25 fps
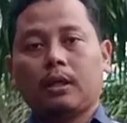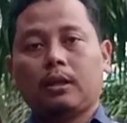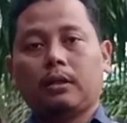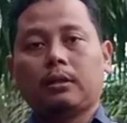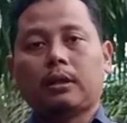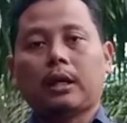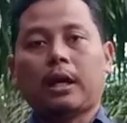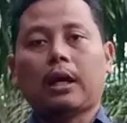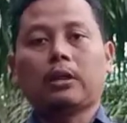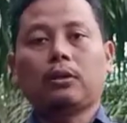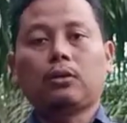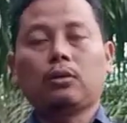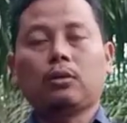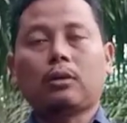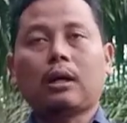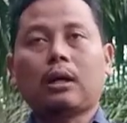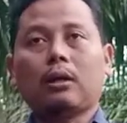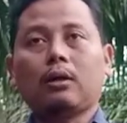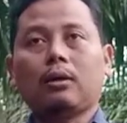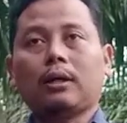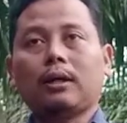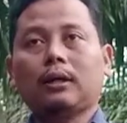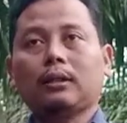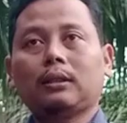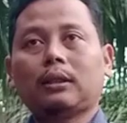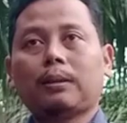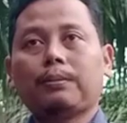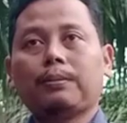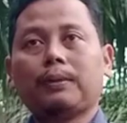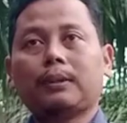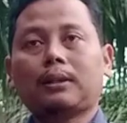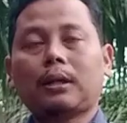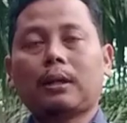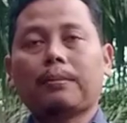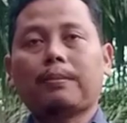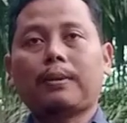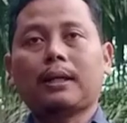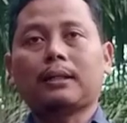yaitu kalau kita
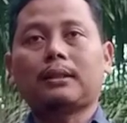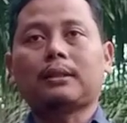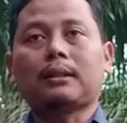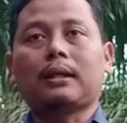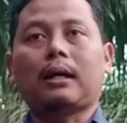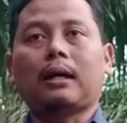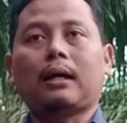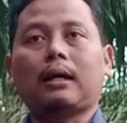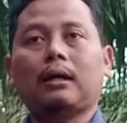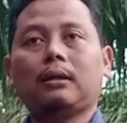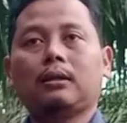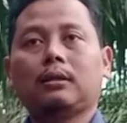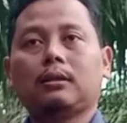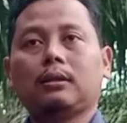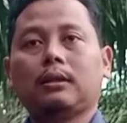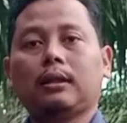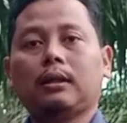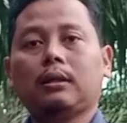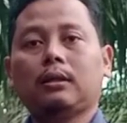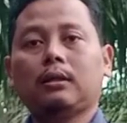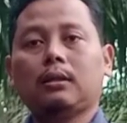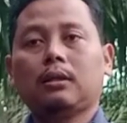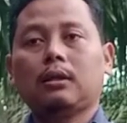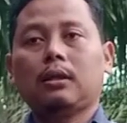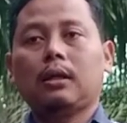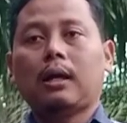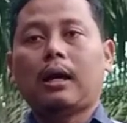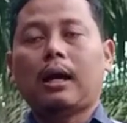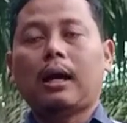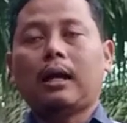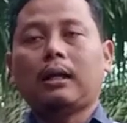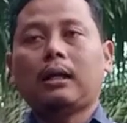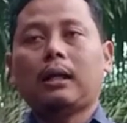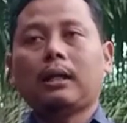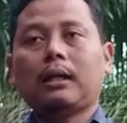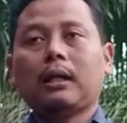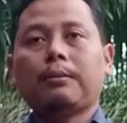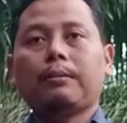bisa baca ya
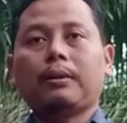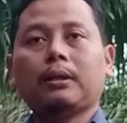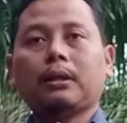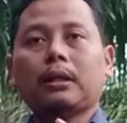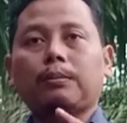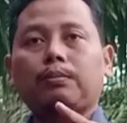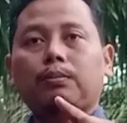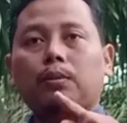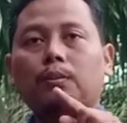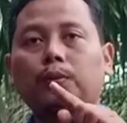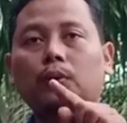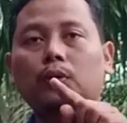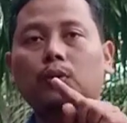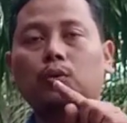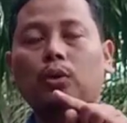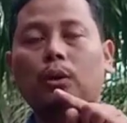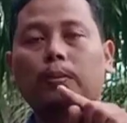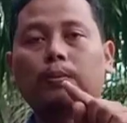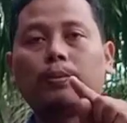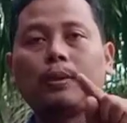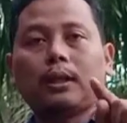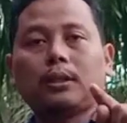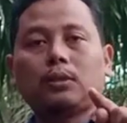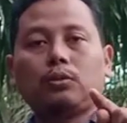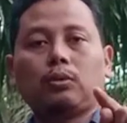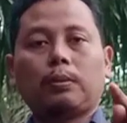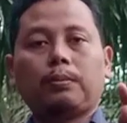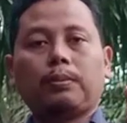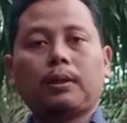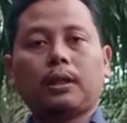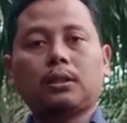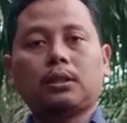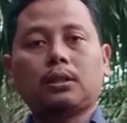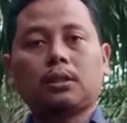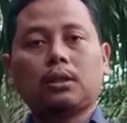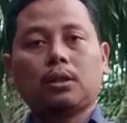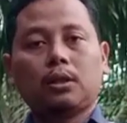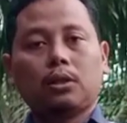ada namanya pupuk 12
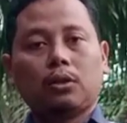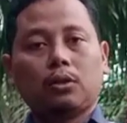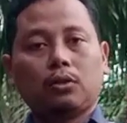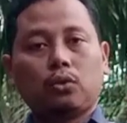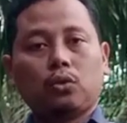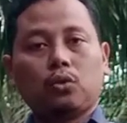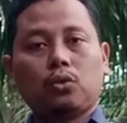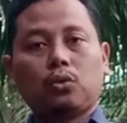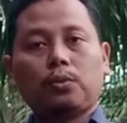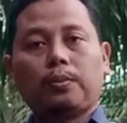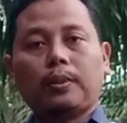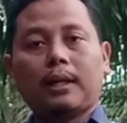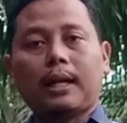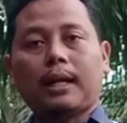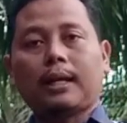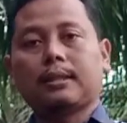12 17